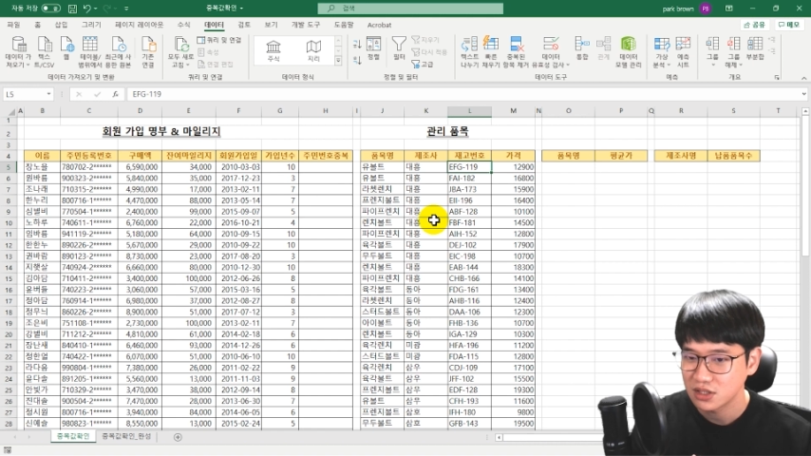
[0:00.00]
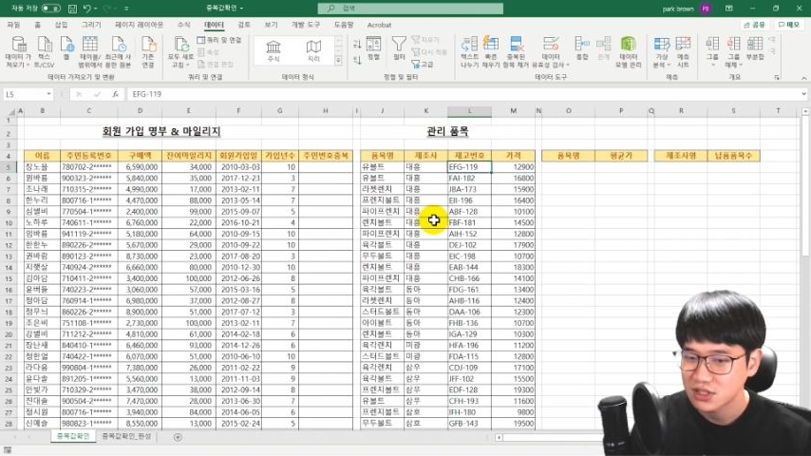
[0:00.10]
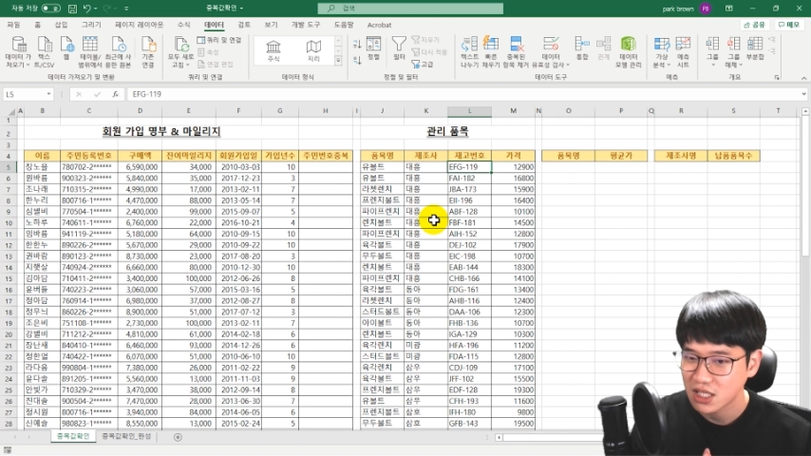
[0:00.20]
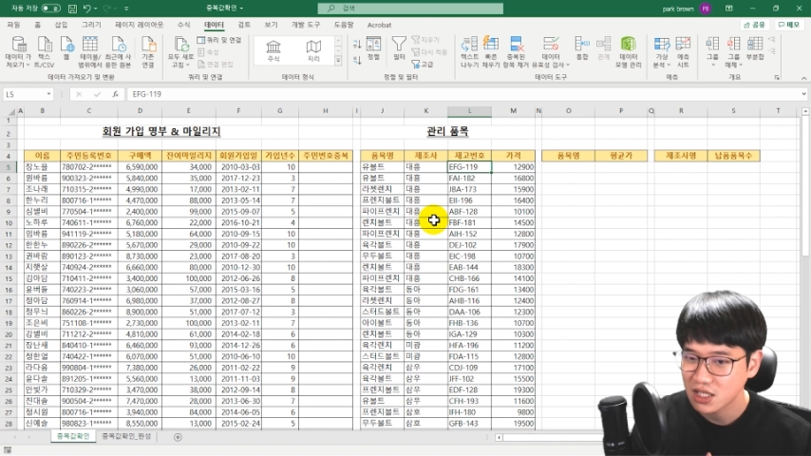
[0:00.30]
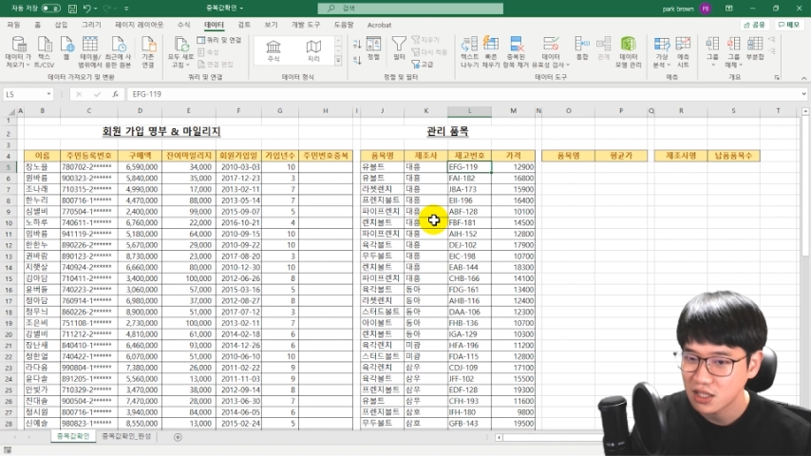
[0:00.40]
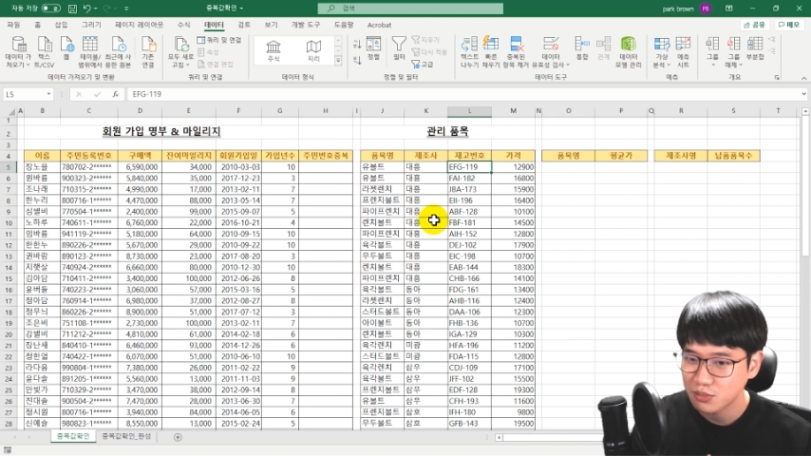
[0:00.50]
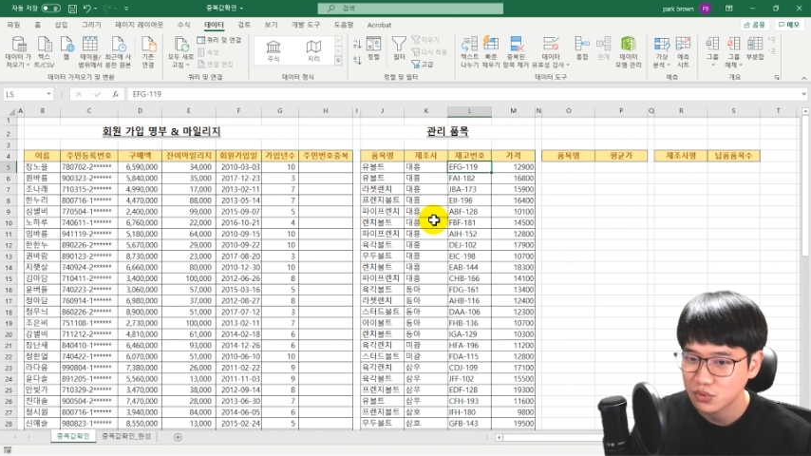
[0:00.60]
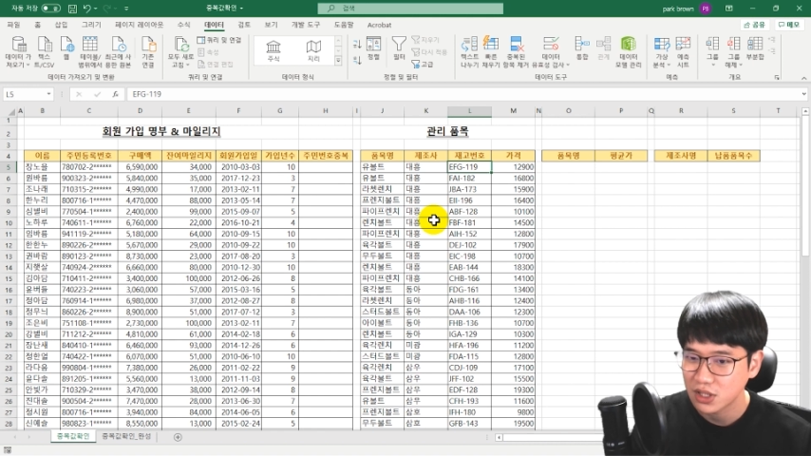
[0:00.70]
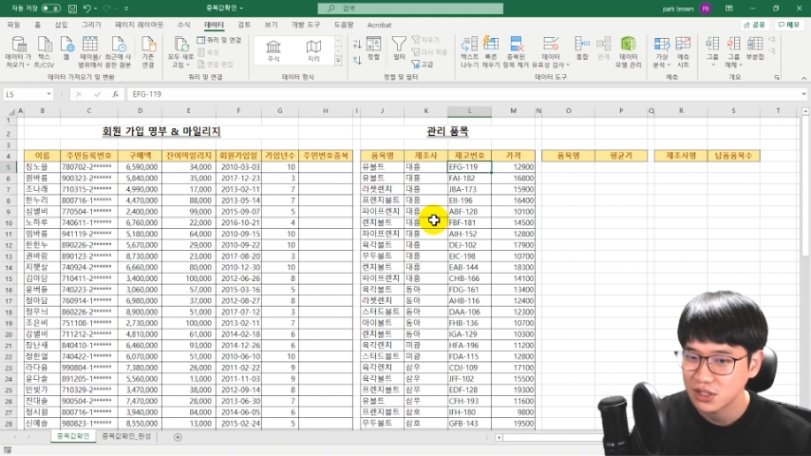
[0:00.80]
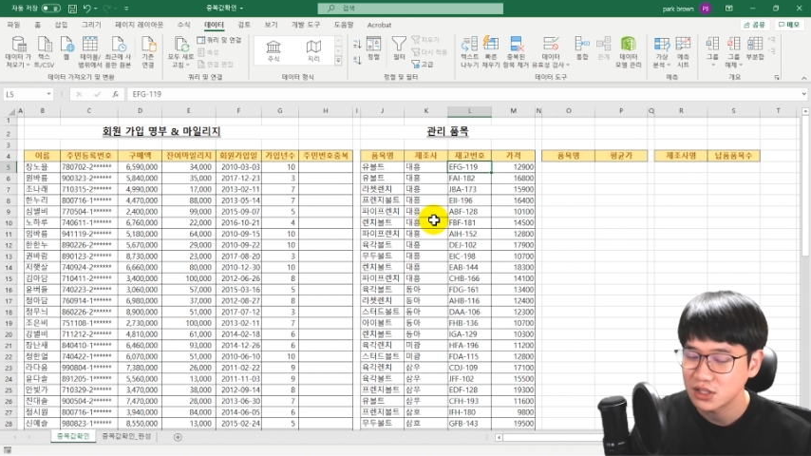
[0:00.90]

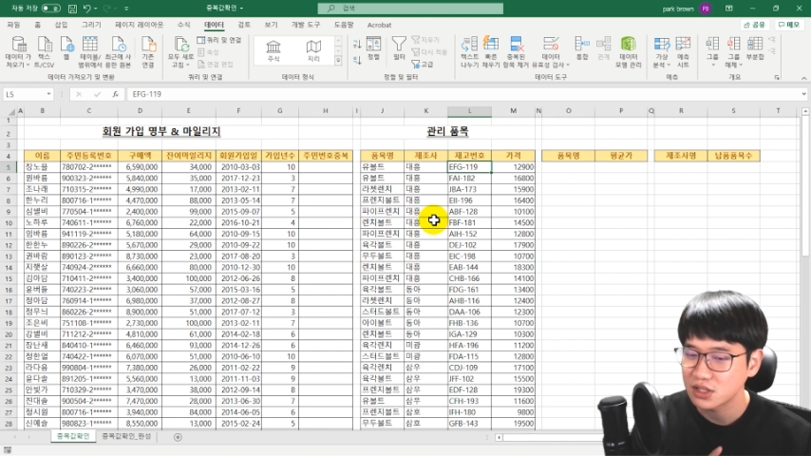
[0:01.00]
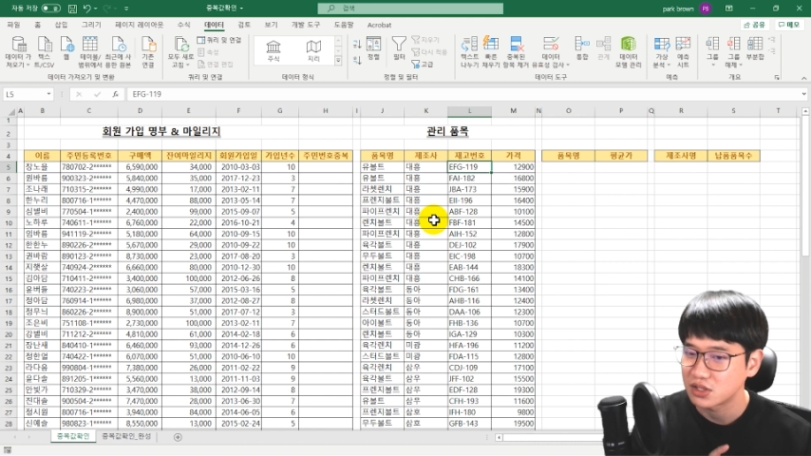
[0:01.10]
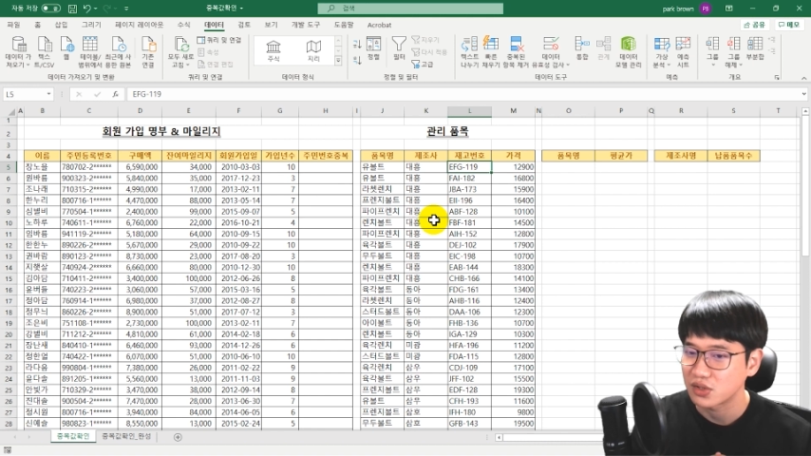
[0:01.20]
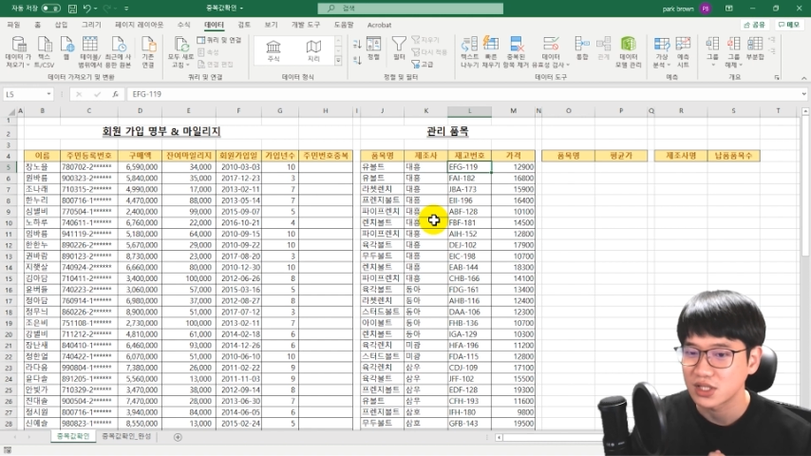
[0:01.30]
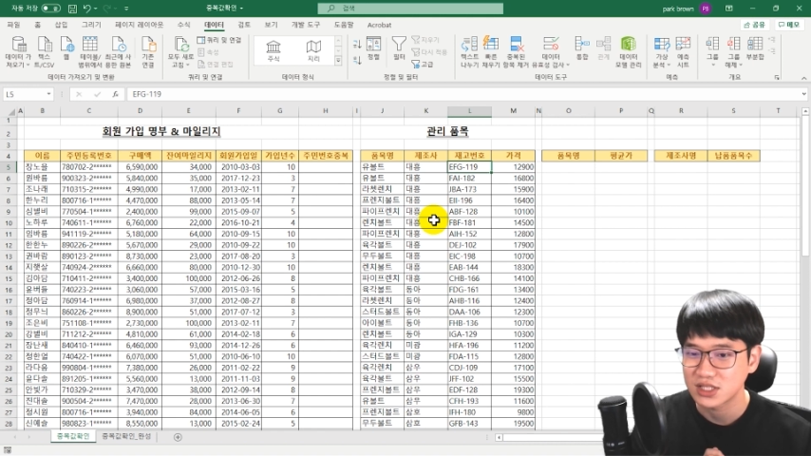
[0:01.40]
생각보다는 그렇게